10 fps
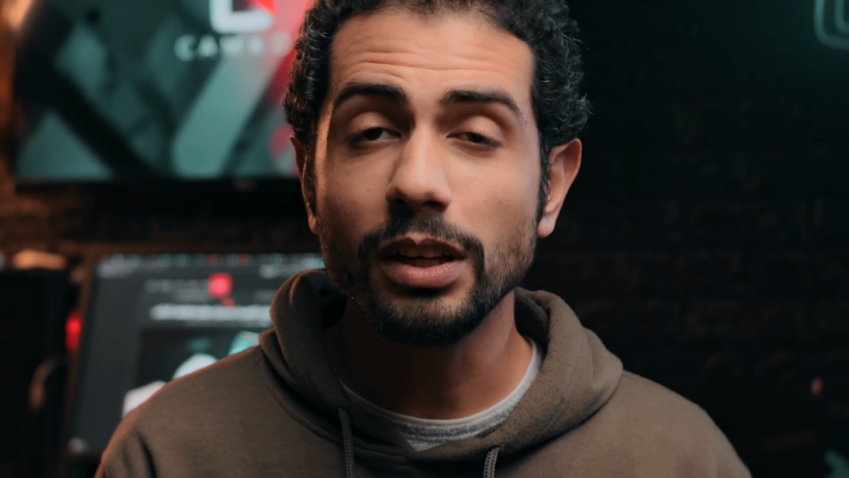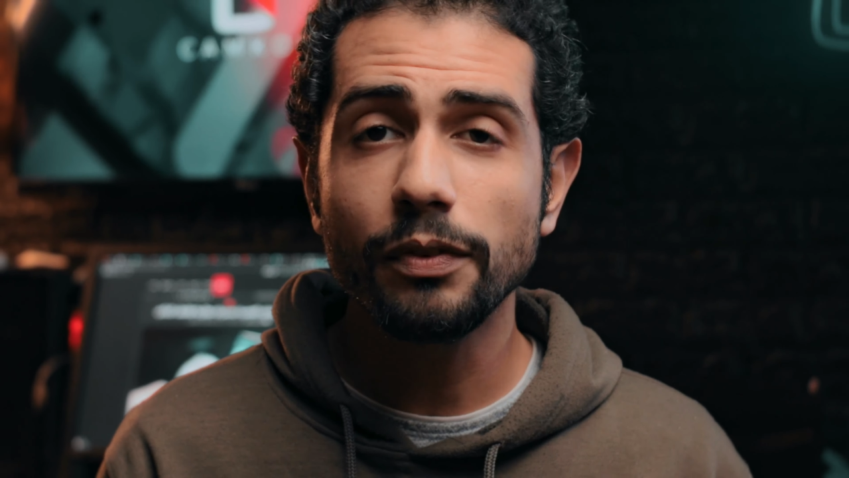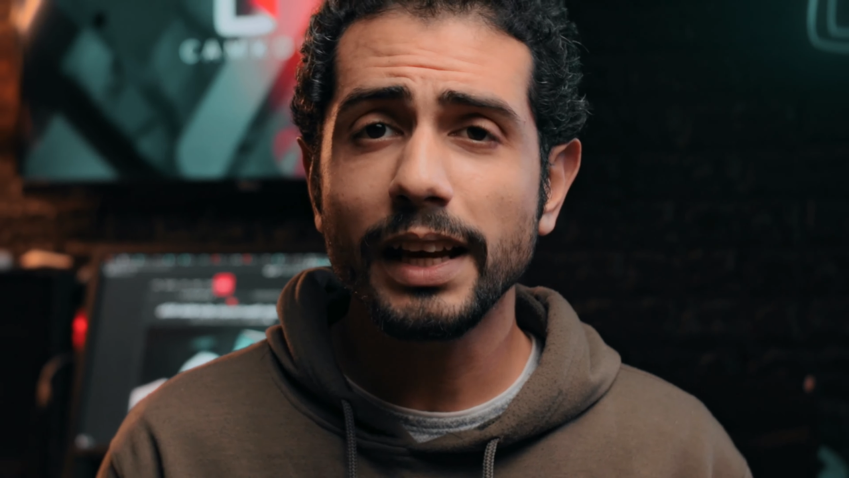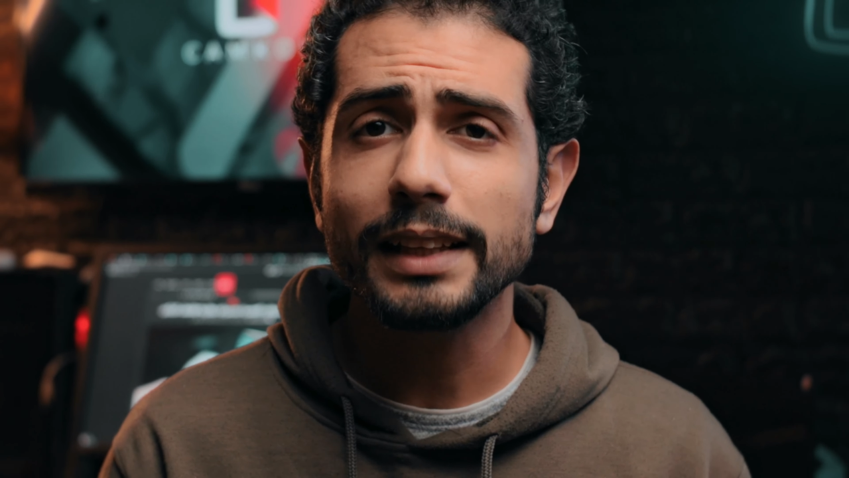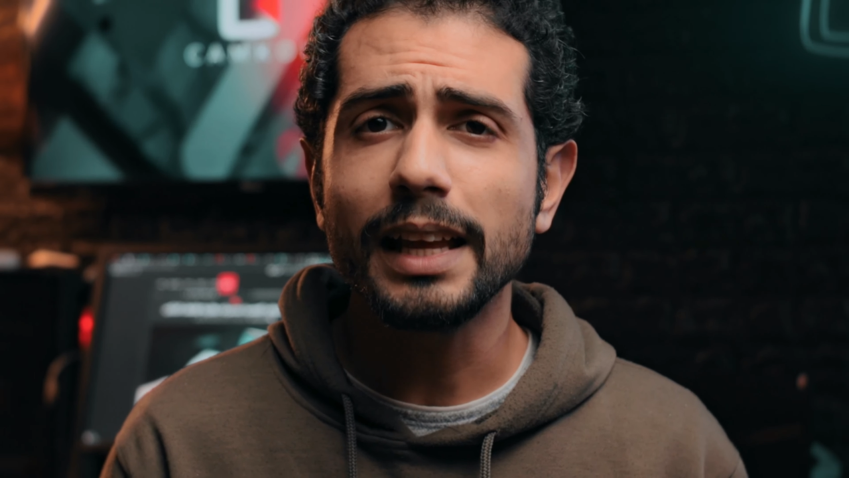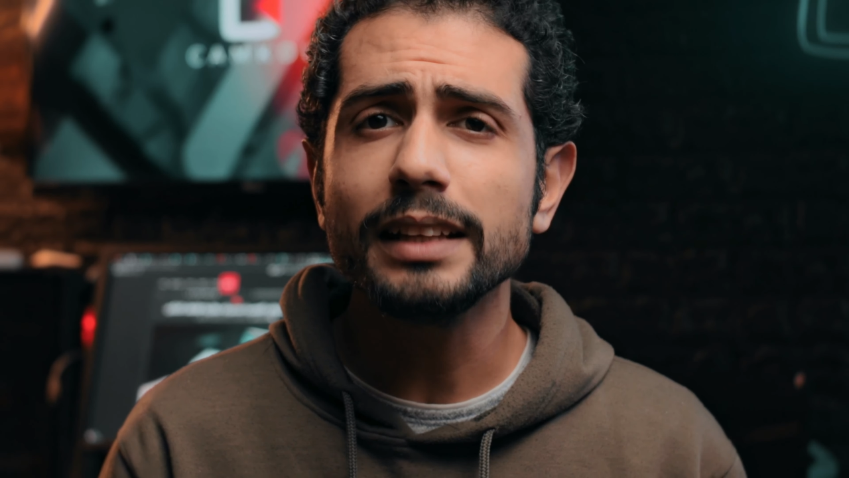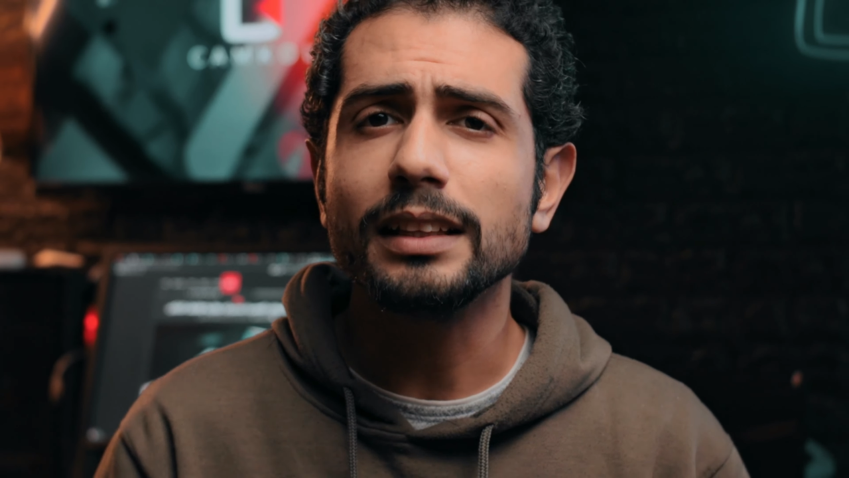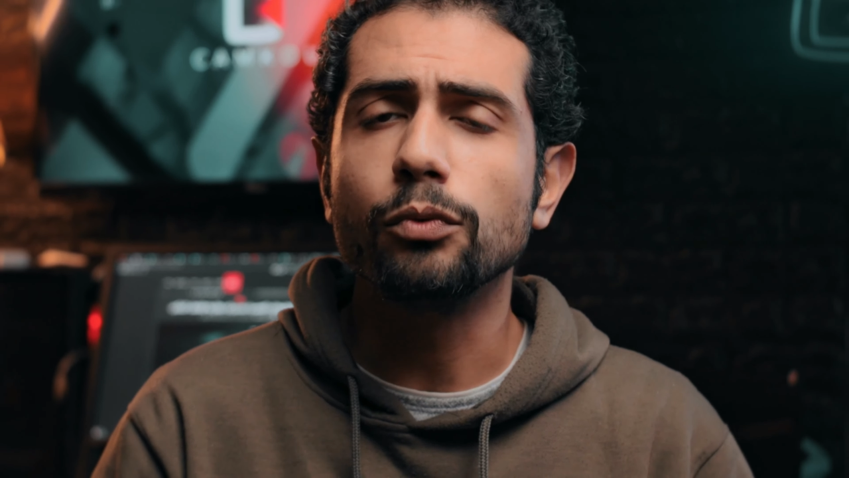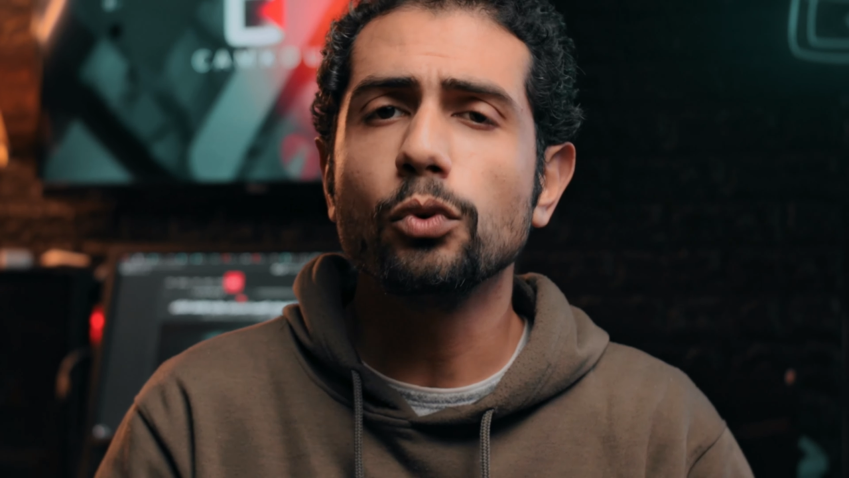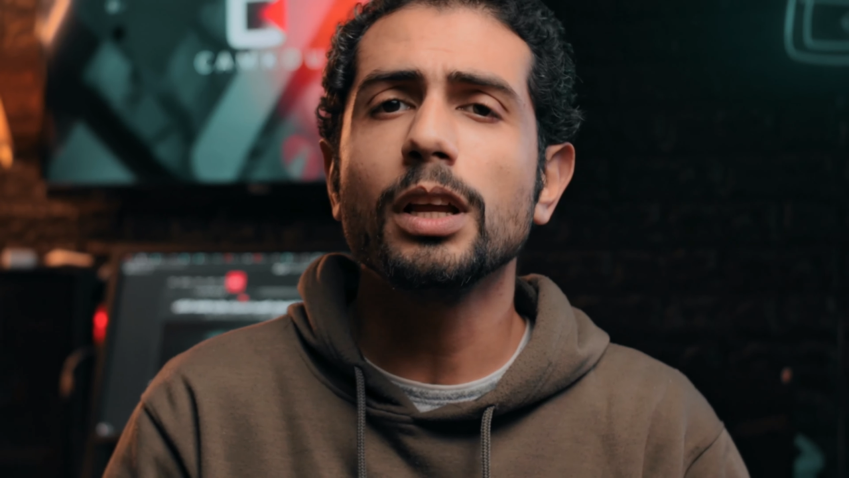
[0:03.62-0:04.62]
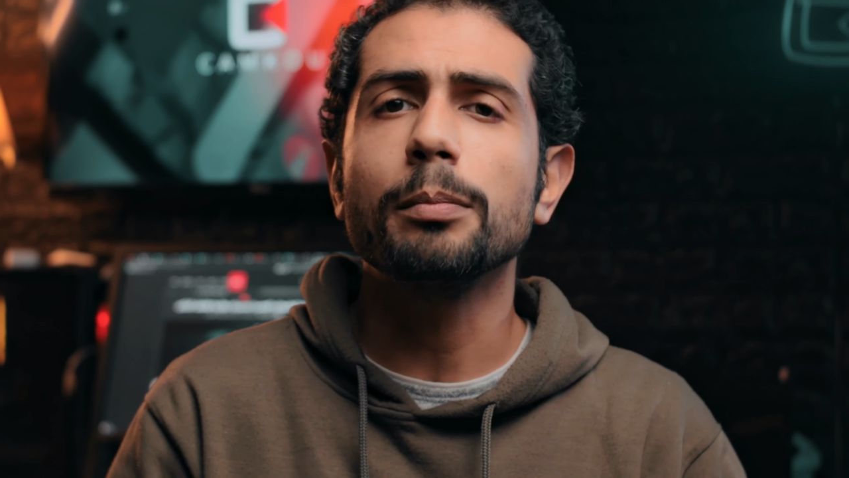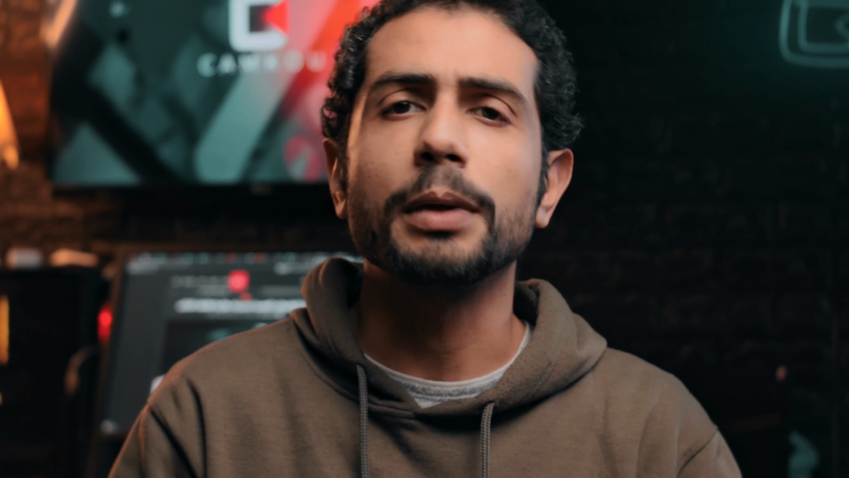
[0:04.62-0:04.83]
وان فجاه تلاقي تليفونك